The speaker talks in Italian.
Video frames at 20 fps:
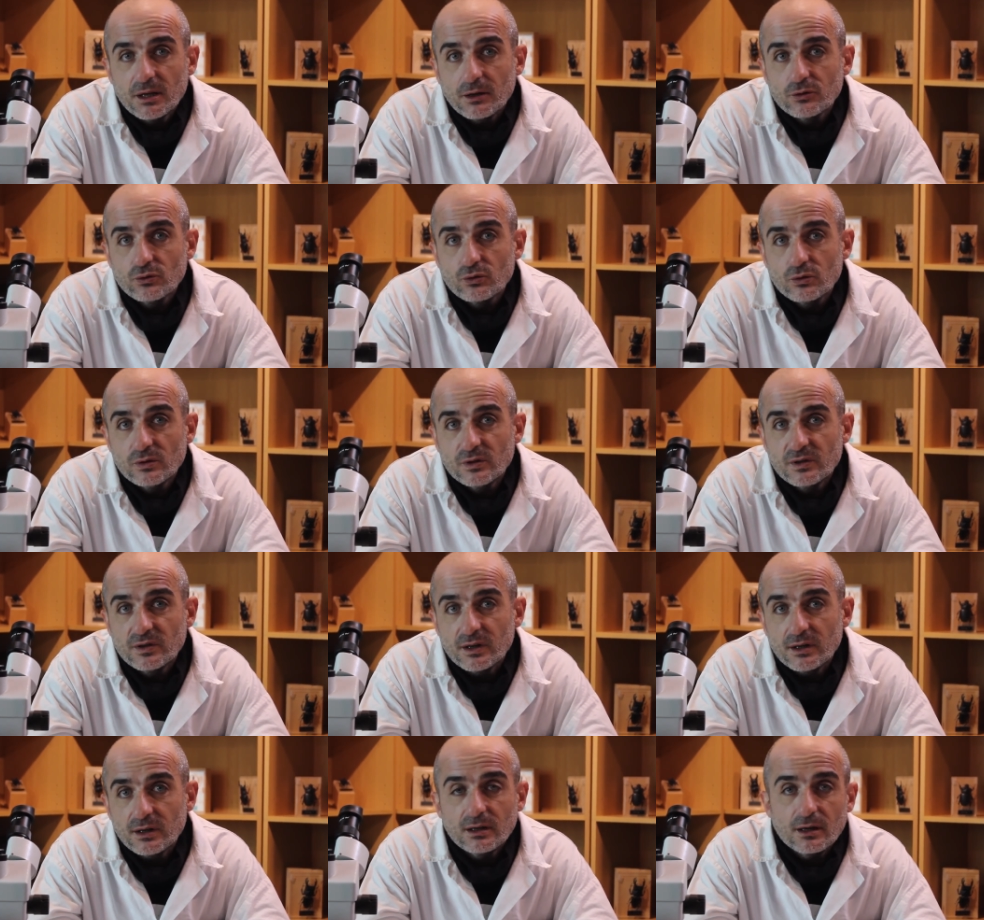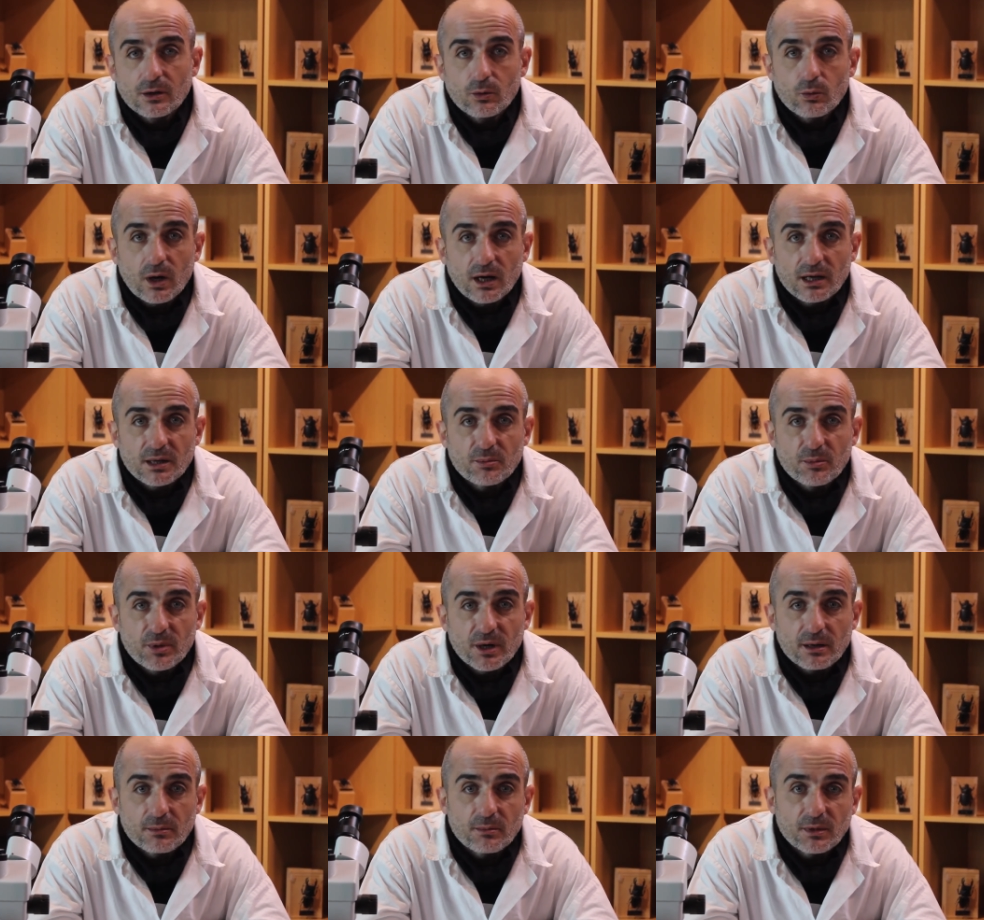adulte le quali
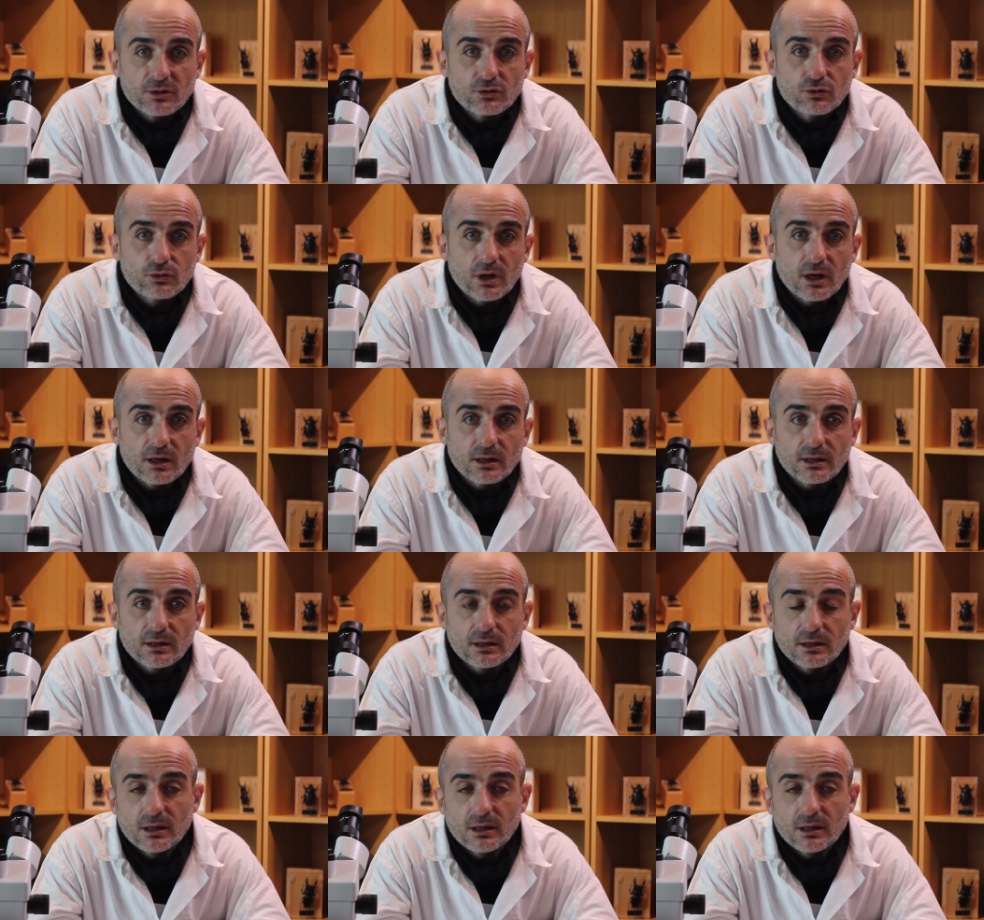per maturare